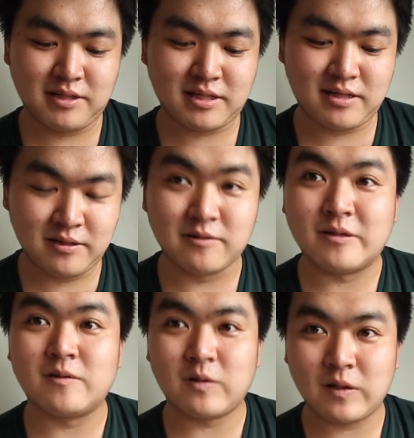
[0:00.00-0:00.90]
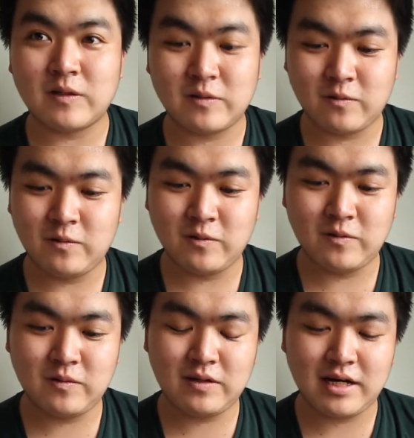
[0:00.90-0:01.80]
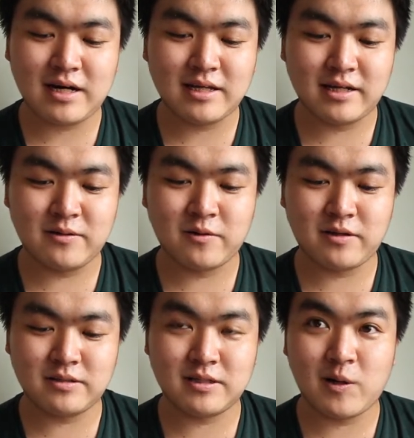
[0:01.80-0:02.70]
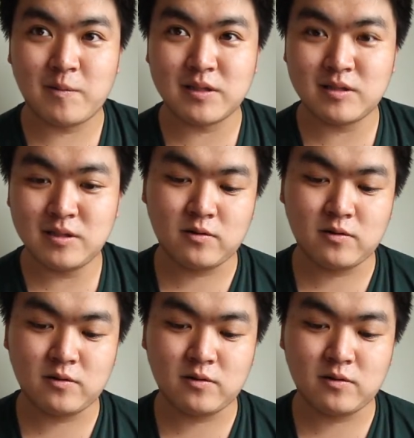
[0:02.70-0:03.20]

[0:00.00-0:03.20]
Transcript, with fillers: みんな来るんですよね。そこがかなり大きく違います。